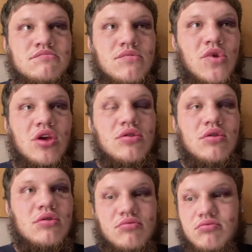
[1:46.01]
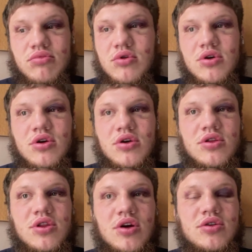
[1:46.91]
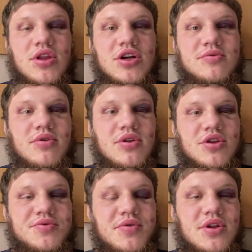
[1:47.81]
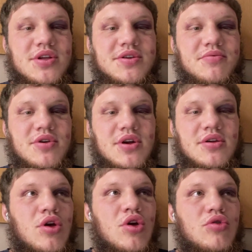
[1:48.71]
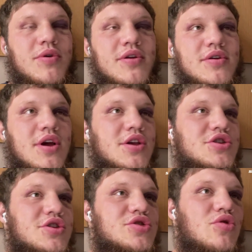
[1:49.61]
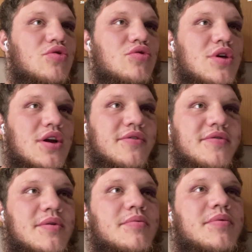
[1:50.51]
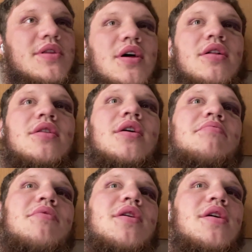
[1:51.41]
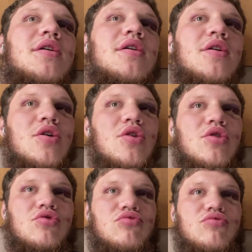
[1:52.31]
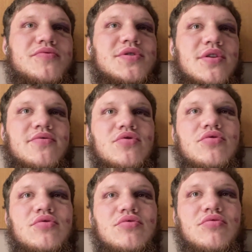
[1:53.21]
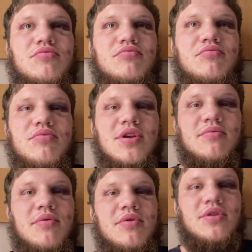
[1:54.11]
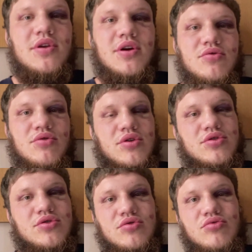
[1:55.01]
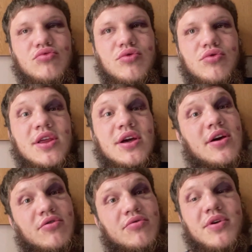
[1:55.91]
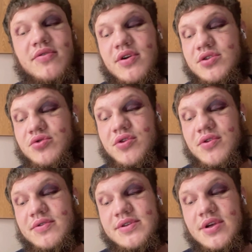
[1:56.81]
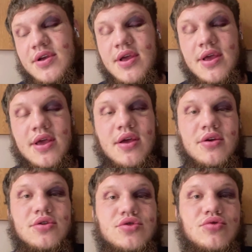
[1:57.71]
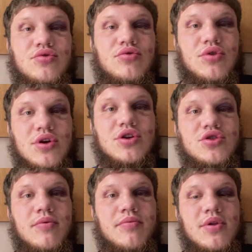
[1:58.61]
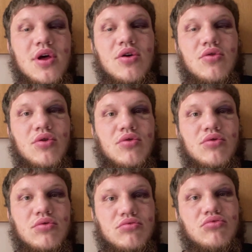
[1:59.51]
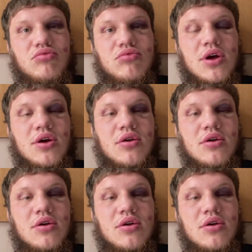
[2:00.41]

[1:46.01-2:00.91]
Нет. Э, так, так же было на чемпионате мира. Правда, конечно, не столько ударов я попадал на мире, но все равно были моменты, которые... Ну, я тогда вот первый раз удивился что хорошо попадаю, а он ну, так,